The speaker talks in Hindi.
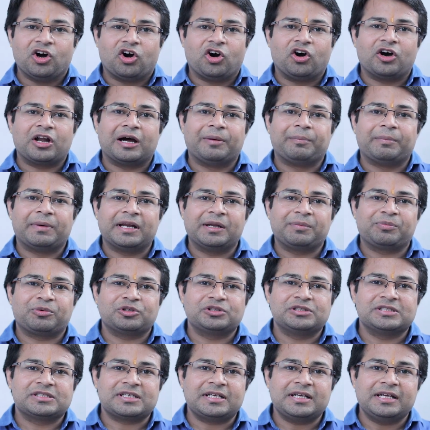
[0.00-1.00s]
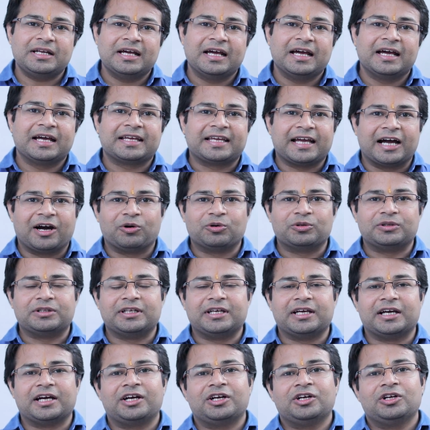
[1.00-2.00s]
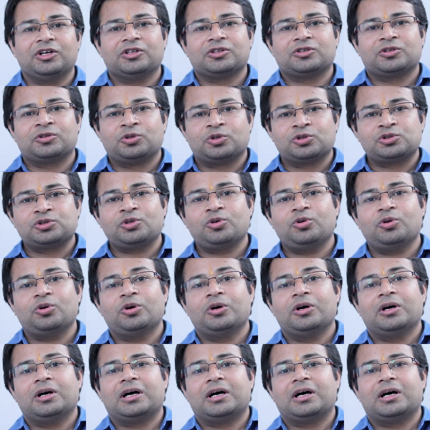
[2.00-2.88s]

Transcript: और हमारी पोजीशन क्या होती है तो दोस्तों